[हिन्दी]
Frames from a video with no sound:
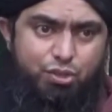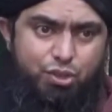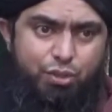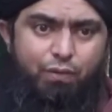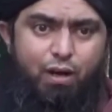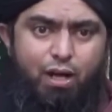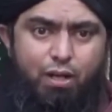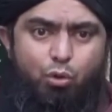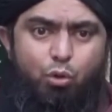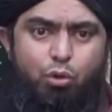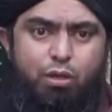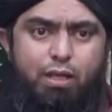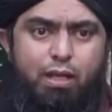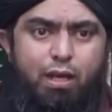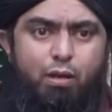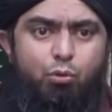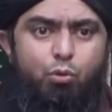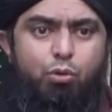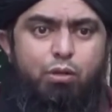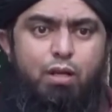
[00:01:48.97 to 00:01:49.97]
जवान हो रही
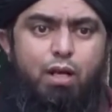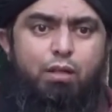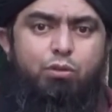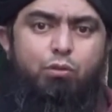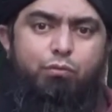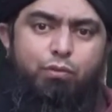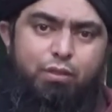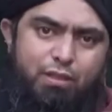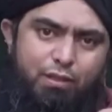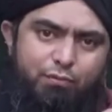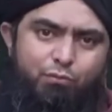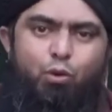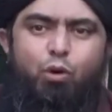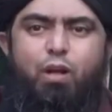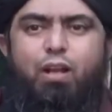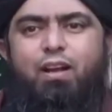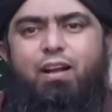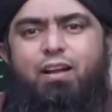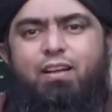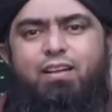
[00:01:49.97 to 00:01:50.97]
हैं उनका तो वतन वो
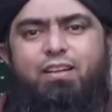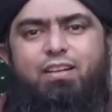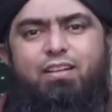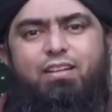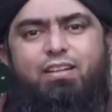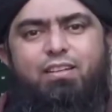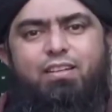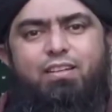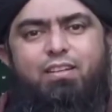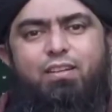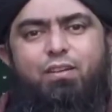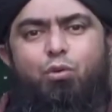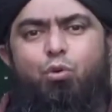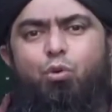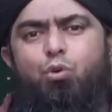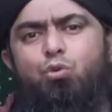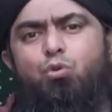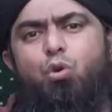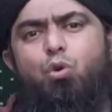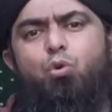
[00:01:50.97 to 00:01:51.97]
है ना
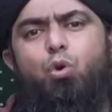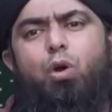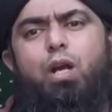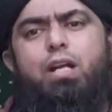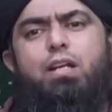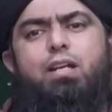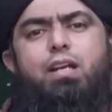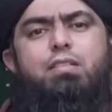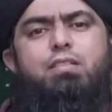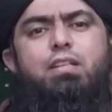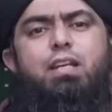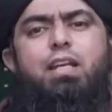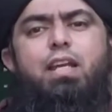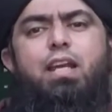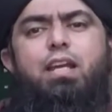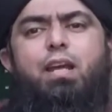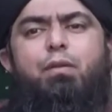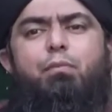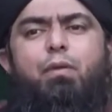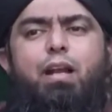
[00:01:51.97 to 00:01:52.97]
उनको कोई इंटरेस्ट नहीं
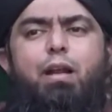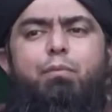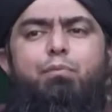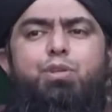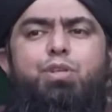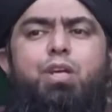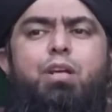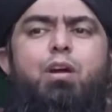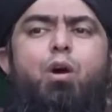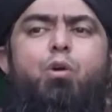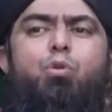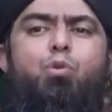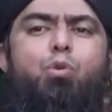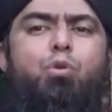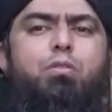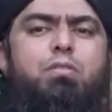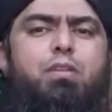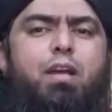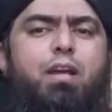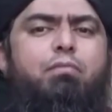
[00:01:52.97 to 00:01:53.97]
है कि हमारा पीछे गांव
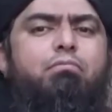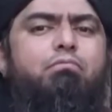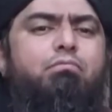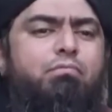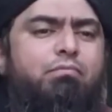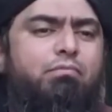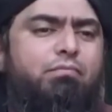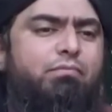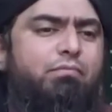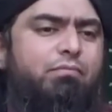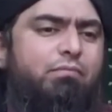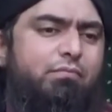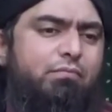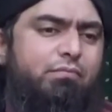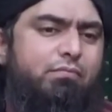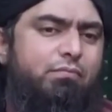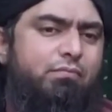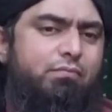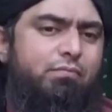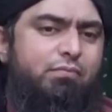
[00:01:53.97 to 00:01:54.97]
कौन सा है
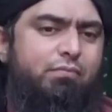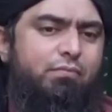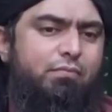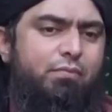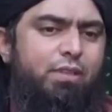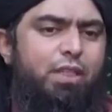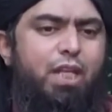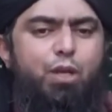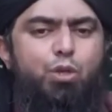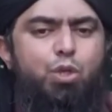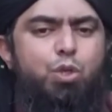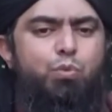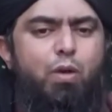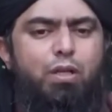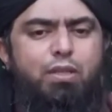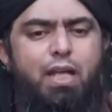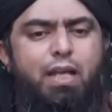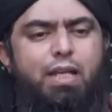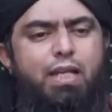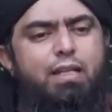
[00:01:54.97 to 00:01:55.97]
ये उस
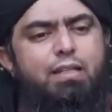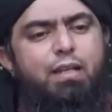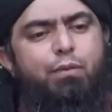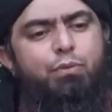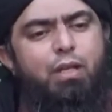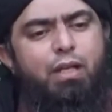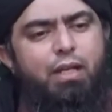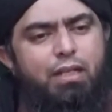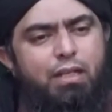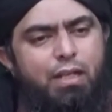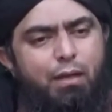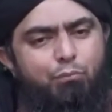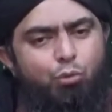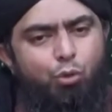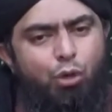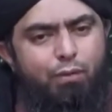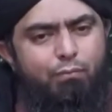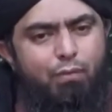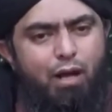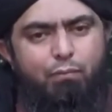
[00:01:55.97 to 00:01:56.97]
वक्त तक ये जब तक इनके
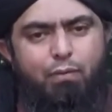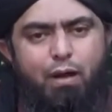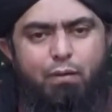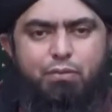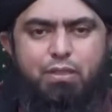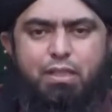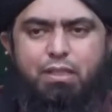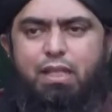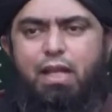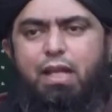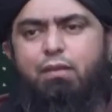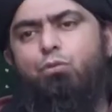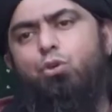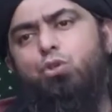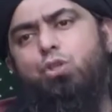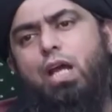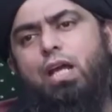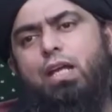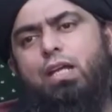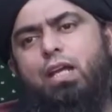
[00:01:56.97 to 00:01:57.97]
बूढ़े माँ बाप जिंदा हैं वो
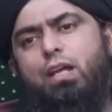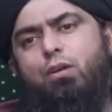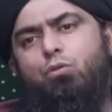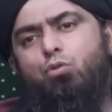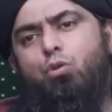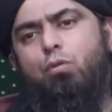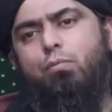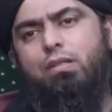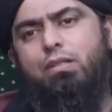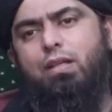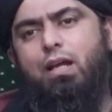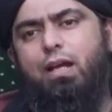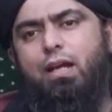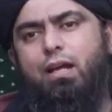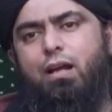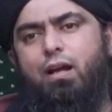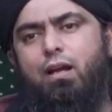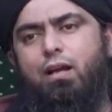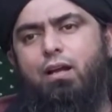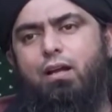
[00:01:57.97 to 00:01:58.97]
जाएंगे उनको मजा
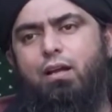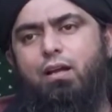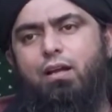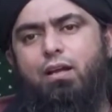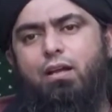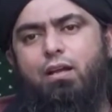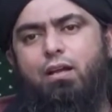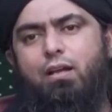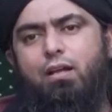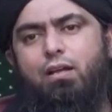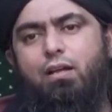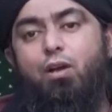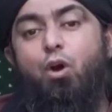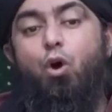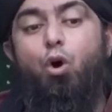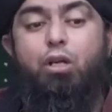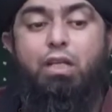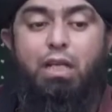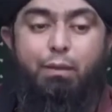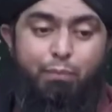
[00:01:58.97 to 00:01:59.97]
आएगा
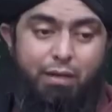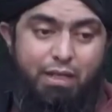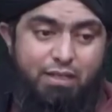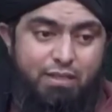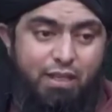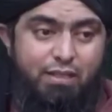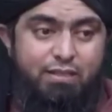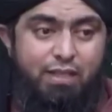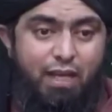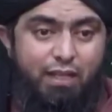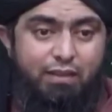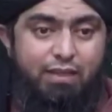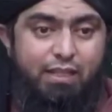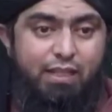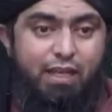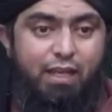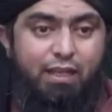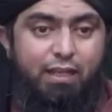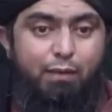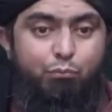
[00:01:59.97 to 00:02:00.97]
और ये बड़ी सख्त ज्यादती
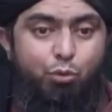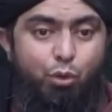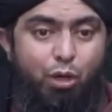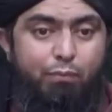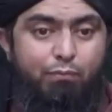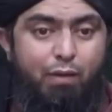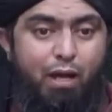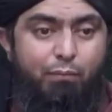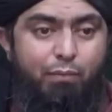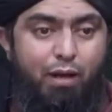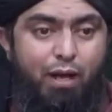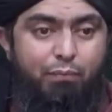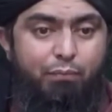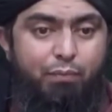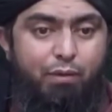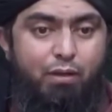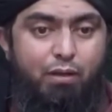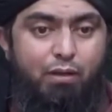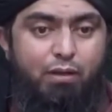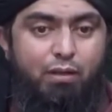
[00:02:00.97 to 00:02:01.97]
है कि बूढ़े माँ बाप